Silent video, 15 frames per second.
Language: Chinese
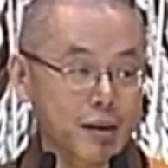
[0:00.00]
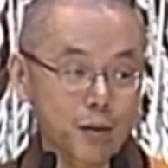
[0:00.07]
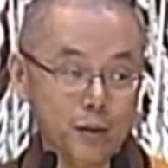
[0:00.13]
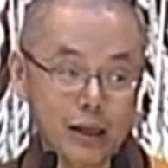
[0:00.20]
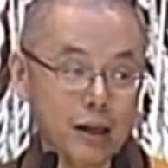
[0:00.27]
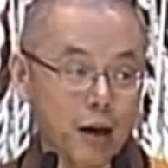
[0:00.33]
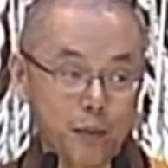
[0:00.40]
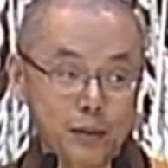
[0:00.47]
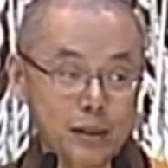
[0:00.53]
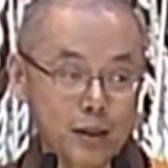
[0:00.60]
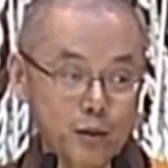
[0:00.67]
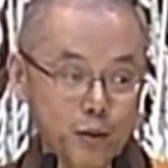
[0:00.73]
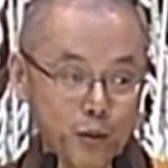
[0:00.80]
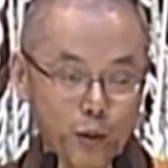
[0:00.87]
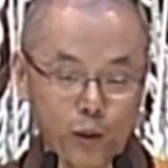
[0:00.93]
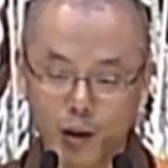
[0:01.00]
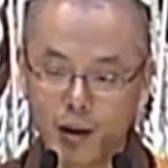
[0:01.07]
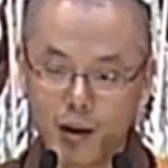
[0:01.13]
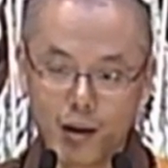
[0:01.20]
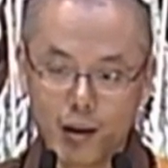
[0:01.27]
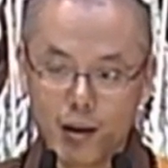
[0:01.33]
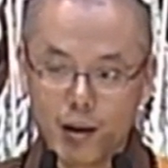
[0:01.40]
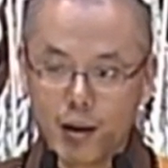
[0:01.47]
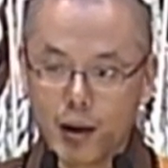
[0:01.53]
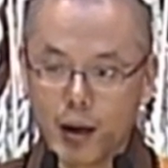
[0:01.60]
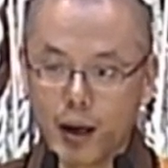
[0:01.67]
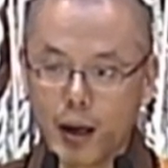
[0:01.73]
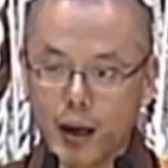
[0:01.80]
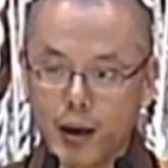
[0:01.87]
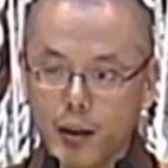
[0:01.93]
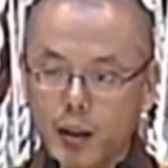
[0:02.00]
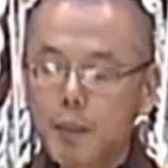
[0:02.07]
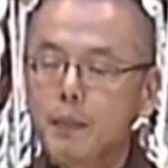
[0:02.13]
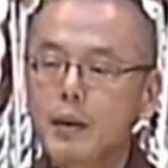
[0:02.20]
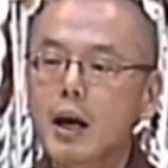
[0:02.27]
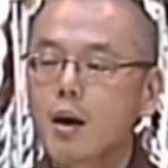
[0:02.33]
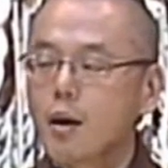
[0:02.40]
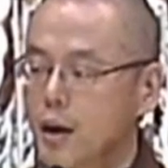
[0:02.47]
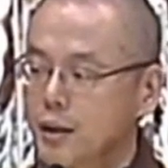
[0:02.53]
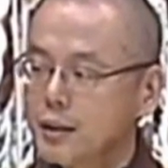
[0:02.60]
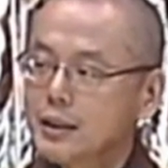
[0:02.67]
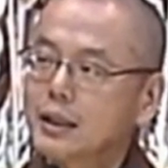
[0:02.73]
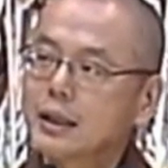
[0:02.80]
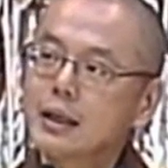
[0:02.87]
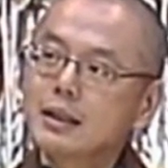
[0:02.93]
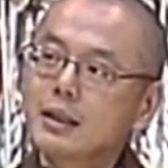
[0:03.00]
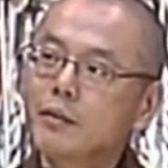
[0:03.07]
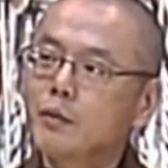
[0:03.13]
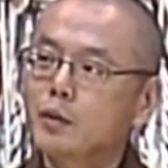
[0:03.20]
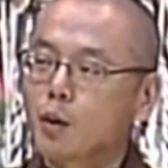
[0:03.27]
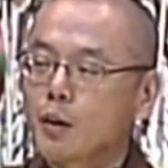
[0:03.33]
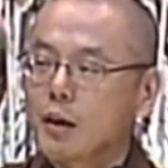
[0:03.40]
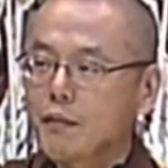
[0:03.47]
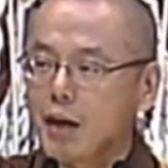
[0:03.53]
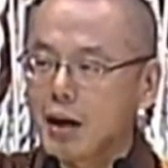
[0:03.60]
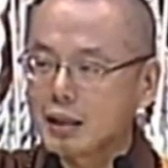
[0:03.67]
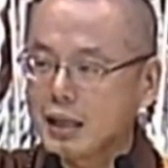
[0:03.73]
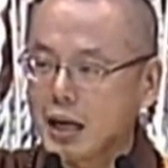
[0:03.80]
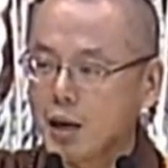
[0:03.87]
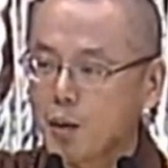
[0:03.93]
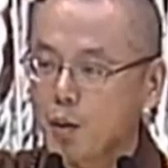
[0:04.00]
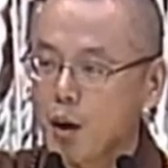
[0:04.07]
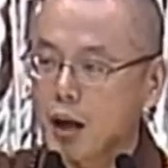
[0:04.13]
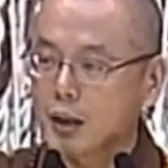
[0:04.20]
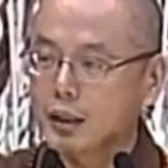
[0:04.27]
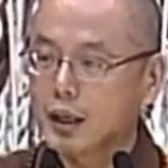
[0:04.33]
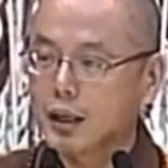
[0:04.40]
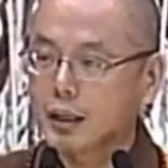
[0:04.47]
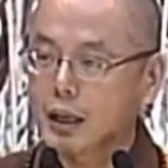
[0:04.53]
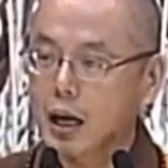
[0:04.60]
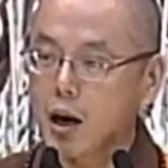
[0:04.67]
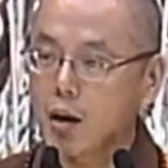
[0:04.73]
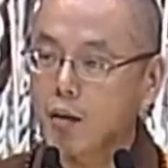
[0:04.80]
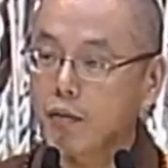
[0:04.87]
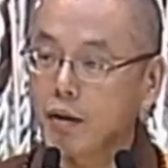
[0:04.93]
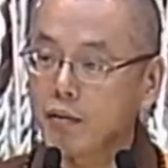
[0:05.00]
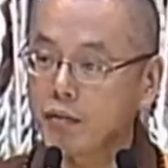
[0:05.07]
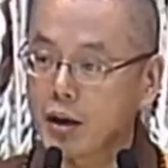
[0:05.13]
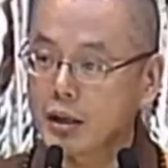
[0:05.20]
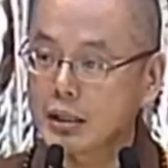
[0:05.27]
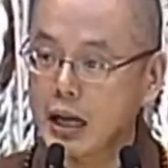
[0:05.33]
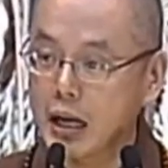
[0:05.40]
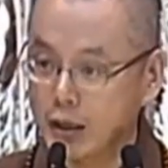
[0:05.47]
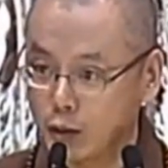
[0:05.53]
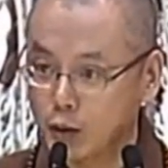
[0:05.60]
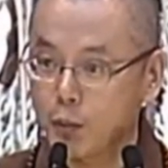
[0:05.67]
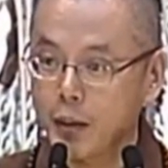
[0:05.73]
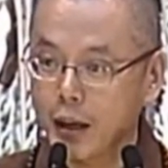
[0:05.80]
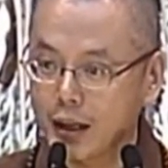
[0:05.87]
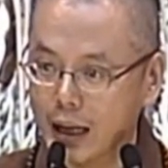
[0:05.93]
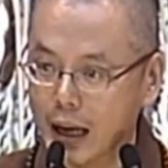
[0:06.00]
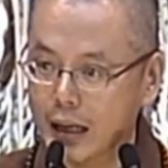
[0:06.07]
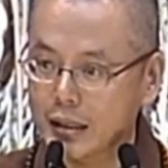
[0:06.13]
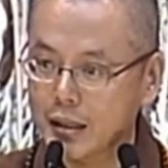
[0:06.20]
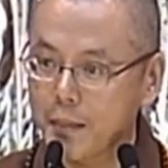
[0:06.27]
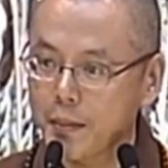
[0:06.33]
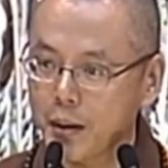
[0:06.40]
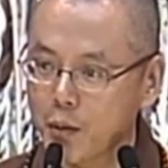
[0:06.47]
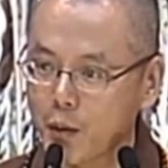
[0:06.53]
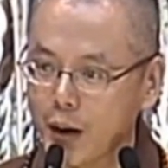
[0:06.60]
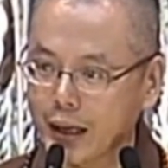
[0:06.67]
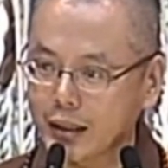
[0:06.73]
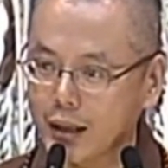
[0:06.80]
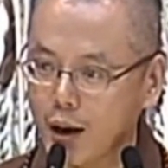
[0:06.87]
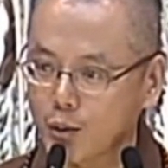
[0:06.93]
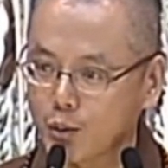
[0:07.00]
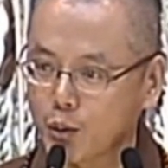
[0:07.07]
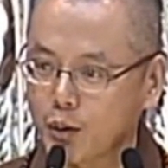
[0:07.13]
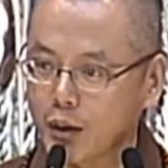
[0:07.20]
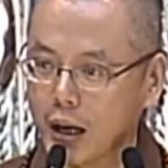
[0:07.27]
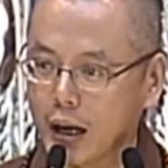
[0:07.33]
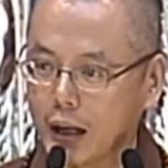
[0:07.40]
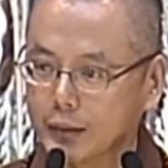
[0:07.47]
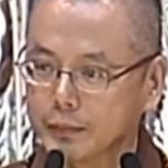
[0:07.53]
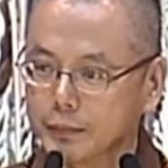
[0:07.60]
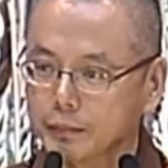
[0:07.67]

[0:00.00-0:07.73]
有些搞不清楚。哎，你不要啊！你跟师傅同个方向的话呢，刚好反方向，你就变来生变外道去了。